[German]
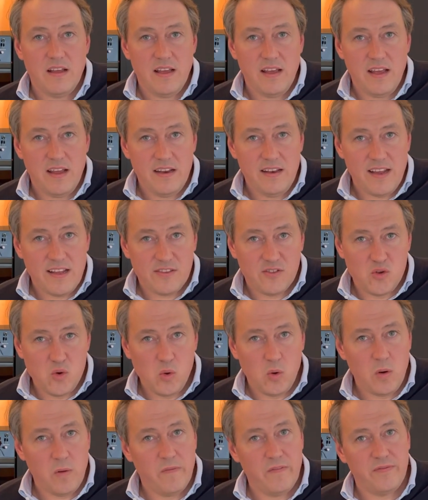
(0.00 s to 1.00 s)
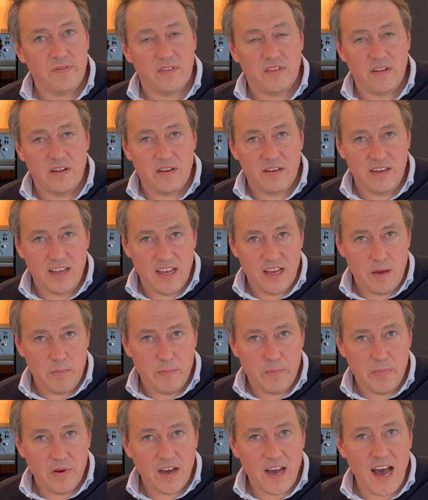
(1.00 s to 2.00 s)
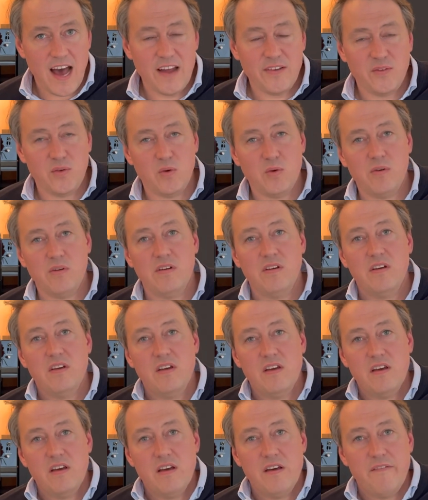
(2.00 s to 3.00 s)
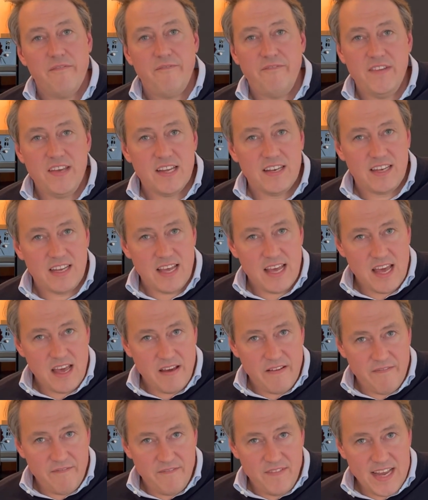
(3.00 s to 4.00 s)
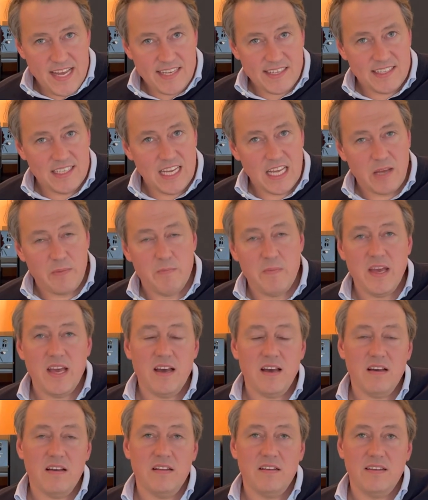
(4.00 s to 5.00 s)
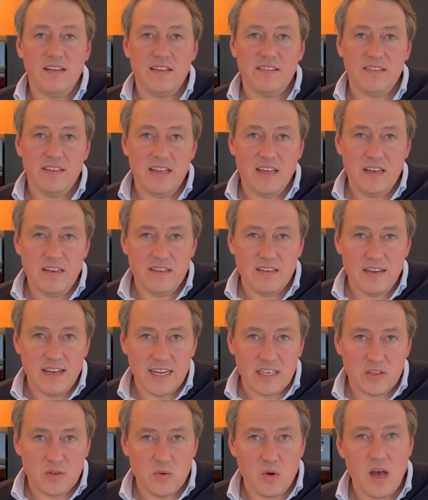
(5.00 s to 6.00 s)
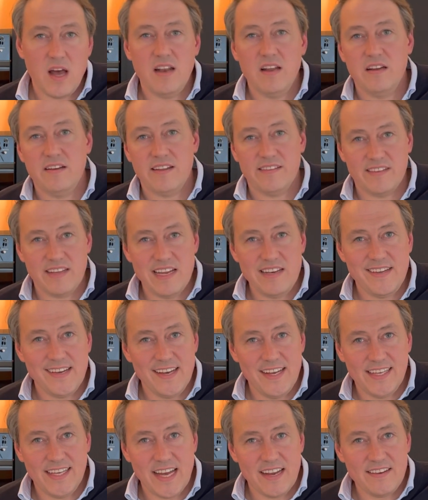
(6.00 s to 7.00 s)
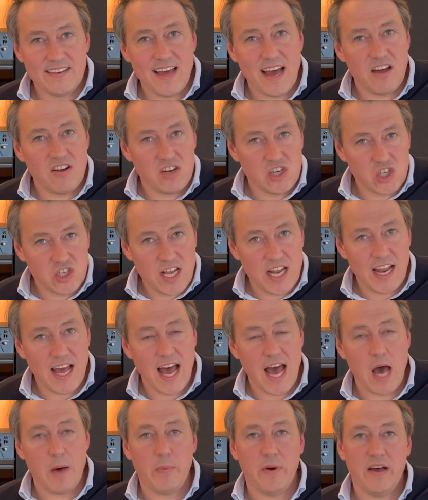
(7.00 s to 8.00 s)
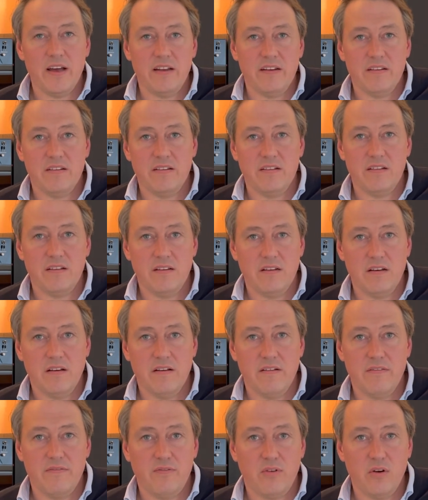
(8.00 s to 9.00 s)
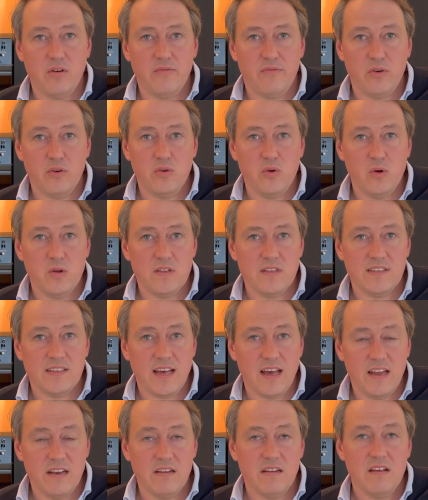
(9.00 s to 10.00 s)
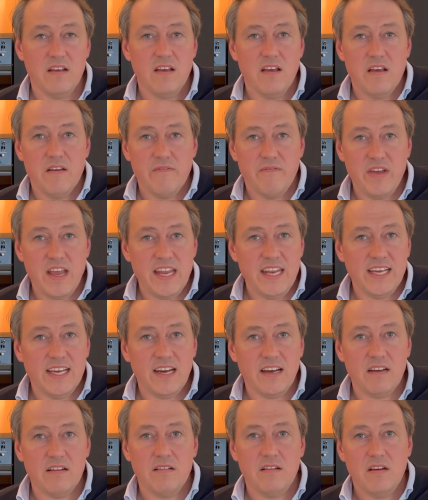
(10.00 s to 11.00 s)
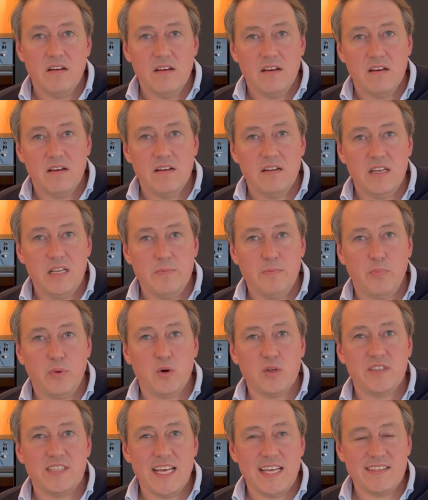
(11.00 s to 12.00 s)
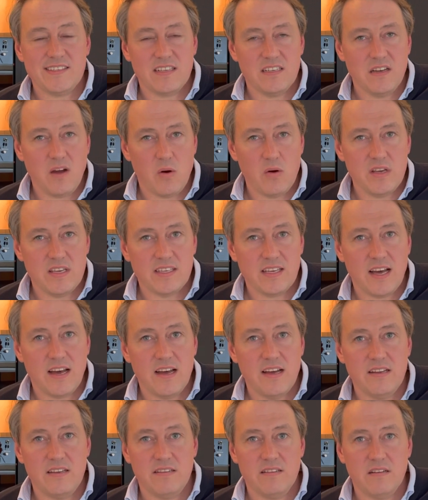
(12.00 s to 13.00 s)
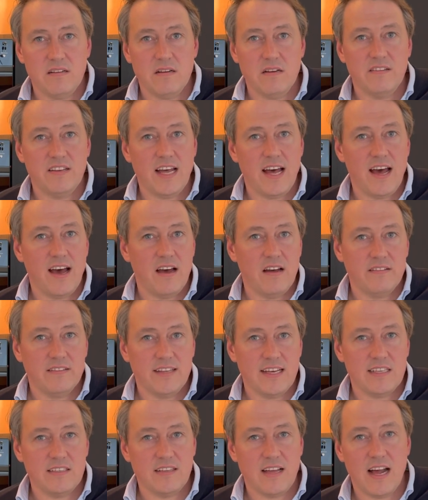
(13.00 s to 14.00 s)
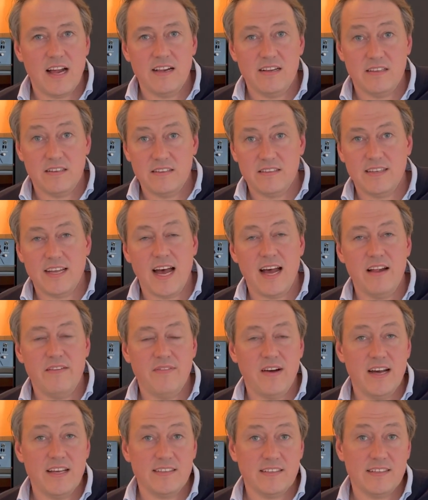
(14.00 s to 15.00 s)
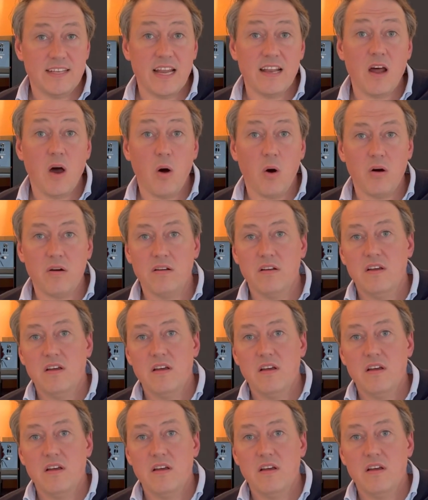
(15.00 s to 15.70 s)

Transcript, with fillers: In der Zukunft der Beratung wird wesentlich mehr das intellektuelle, das intelligente, schnelle Arbeiten äh, von, vonnöten sein. Weniger äh, die Prozessgenauigkeit, äh, da das halt teilweise dann auch